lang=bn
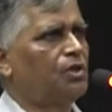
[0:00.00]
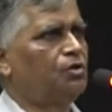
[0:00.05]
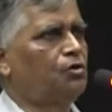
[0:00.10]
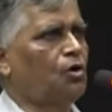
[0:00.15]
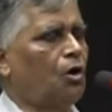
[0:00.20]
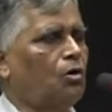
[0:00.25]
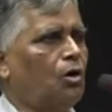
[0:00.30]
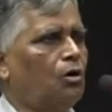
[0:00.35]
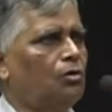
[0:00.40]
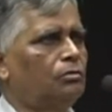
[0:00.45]

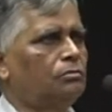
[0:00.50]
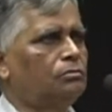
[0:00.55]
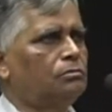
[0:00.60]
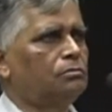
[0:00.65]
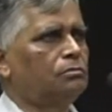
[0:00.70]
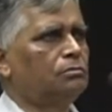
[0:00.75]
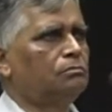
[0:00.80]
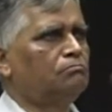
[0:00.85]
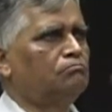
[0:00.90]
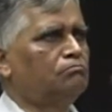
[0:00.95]
যখন
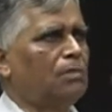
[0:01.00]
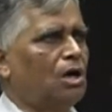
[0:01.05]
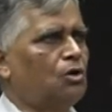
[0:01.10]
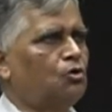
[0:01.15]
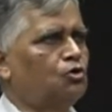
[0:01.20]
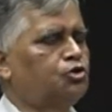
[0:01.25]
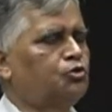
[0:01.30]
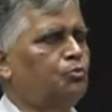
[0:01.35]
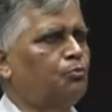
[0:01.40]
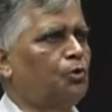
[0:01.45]

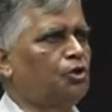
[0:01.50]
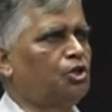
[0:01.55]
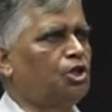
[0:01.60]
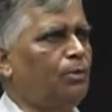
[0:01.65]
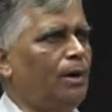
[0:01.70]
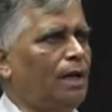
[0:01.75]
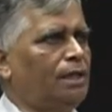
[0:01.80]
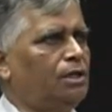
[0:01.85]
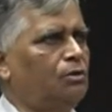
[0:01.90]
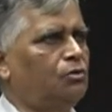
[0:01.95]
মানুষ
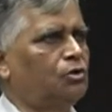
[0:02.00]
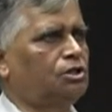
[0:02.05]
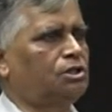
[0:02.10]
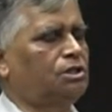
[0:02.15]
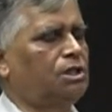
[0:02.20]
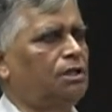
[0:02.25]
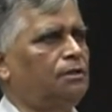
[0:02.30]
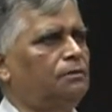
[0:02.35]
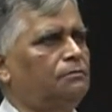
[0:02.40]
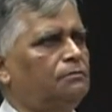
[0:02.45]
প্রতিবাদী
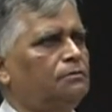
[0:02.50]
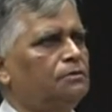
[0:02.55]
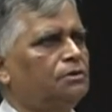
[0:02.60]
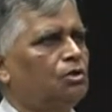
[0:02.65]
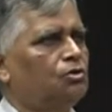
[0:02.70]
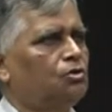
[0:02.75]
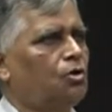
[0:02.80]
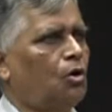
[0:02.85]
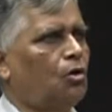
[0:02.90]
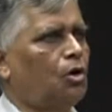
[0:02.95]
হচ্ছেন
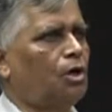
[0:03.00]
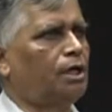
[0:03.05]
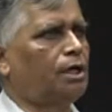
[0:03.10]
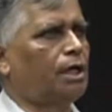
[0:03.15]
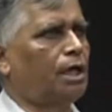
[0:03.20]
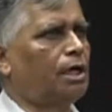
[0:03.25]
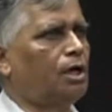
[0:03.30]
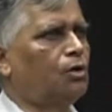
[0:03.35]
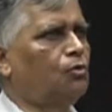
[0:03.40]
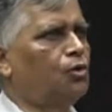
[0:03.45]
তখন
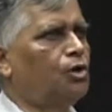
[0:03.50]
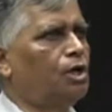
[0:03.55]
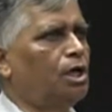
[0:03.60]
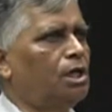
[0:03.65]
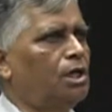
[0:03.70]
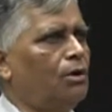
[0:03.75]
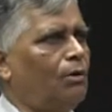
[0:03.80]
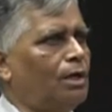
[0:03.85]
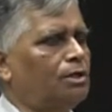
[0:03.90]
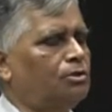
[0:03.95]
এটাকে ঘুরিয়ে
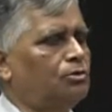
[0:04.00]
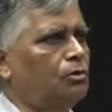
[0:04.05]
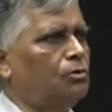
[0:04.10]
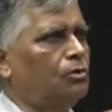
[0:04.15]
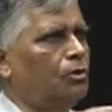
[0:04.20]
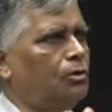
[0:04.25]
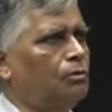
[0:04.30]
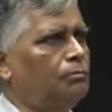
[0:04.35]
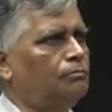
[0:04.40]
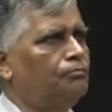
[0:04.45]
দেওয়ার
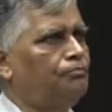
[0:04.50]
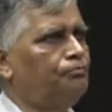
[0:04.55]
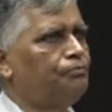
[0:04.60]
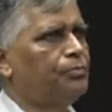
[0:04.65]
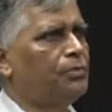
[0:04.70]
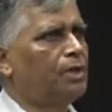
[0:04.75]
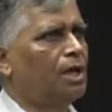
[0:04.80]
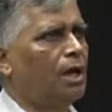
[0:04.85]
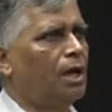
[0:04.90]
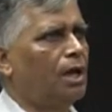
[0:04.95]
জন্য
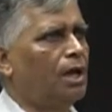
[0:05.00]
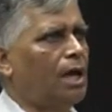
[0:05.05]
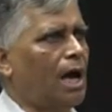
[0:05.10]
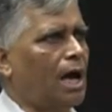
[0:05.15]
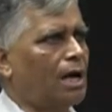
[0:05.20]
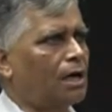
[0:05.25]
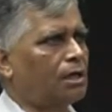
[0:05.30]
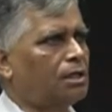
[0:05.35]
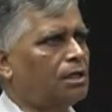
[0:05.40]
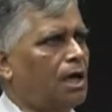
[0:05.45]
এই
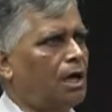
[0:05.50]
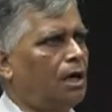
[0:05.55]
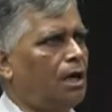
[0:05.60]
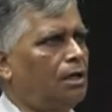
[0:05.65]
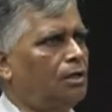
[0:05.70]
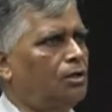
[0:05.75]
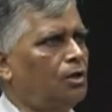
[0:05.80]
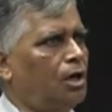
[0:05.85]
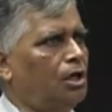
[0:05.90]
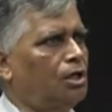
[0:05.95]
আর একটা
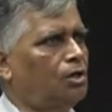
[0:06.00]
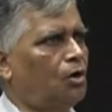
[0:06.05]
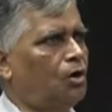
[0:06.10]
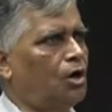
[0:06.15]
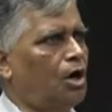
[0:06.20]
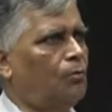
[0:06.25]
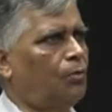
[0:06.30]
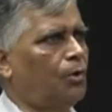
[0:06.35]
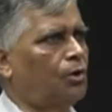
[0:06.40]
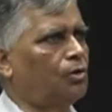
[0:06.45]
এই
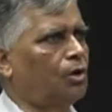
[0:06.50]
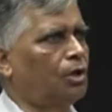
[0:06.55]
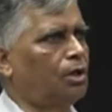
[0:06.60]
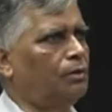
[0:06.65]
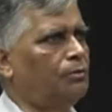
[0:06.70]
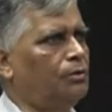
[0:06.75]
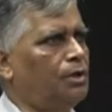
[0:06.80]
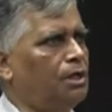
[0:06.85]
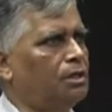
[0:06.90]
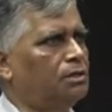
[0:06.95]
ধরনের
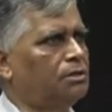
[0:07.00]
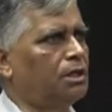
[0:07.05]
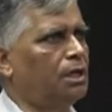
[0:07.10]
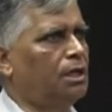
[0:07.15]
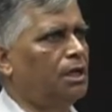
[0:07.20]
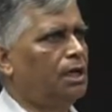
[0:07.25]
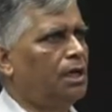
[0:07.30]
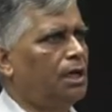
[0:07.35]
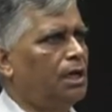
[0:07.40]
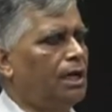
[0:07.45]
পদক্ষেপ নিয়েছে
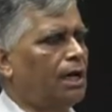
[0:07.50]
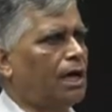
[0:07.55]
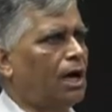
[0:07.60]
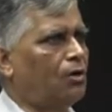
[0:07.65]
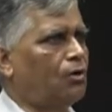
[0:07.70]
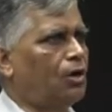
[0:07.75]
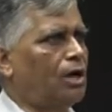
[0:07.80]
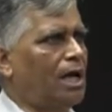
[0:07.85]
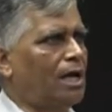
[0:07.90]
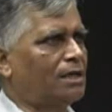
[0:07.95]
এ
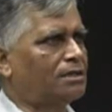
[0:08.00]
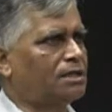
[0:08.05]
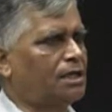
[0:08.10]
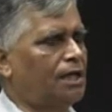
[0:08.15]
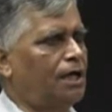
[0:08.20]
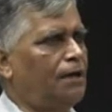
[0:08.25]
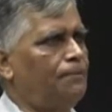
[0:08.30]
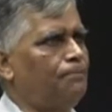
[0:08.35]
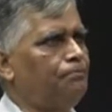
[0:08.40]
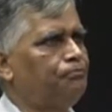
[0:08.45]
কারণে
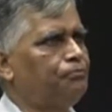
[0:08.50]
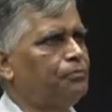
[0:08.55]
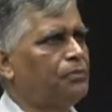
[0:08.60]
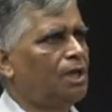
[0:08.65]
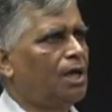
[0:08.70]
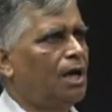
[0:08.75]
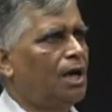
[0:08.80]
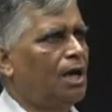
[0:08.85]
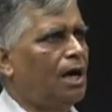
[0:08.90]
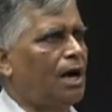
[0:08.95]
আজকে
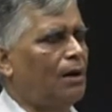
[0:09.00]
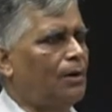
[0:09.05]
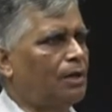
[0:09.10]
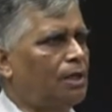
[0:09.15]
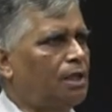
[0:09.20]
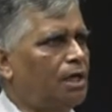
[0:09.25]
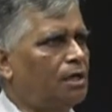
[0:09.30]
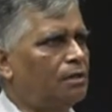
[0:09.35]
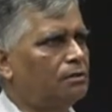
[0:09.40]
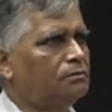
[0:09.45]

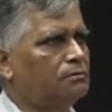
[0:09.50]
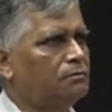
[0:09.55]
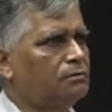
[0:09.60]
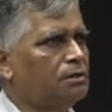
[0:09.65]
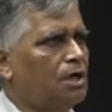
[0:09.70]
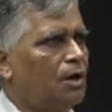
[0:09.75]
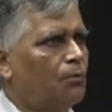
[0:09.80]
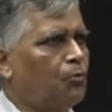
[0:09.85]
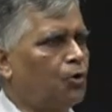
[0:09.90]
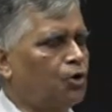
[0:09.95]
আমাদের
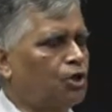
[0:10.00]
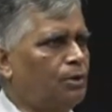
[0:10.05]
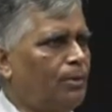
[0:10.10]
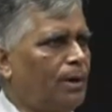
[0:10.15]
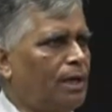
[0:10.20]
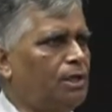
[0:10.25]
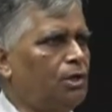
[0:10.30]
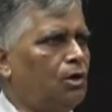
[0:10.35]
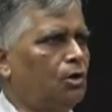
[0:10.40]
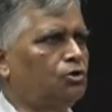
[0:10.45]

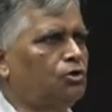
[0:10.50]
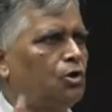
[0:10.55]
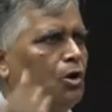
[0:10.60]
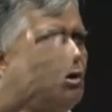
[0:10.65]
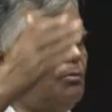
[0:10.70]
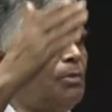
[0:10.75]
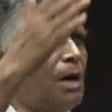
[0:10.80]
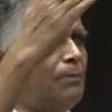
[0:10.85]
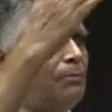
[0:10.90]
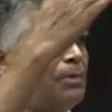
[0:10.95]
প্রতিবাদী হতে
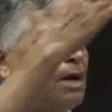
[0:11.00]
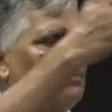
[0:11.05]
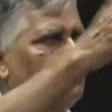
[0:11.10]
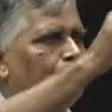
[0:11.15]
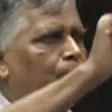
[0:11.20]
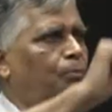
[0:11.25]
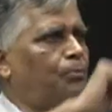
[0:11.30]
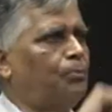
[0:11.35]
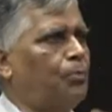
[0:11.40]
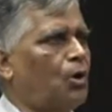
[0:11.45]
হবে আমরা
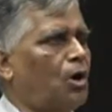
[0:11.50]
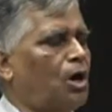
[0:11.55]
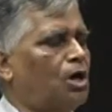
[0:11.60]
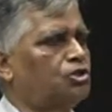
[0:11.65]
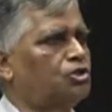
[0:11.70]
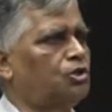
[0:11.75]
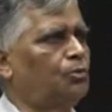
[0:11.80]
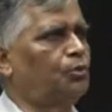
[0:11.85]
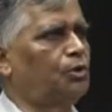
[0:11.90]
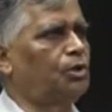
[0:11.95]

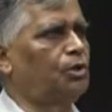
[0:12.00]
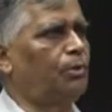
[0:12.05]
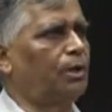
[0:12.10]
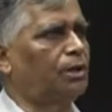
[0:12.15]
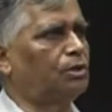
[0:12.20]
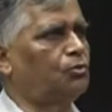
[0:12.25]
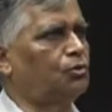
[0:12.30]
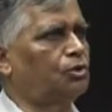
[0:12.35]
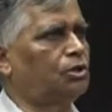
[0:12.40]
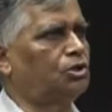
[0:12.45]
প্রকাশ্য প্রতিবাদ
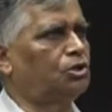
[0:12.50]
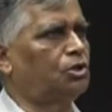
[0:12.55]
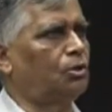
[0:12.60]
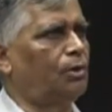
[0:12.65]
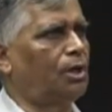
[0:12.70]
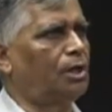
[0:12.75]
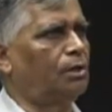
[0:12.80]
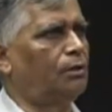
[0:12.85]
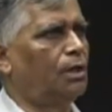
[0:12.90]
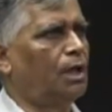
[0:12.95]
করতে সবাই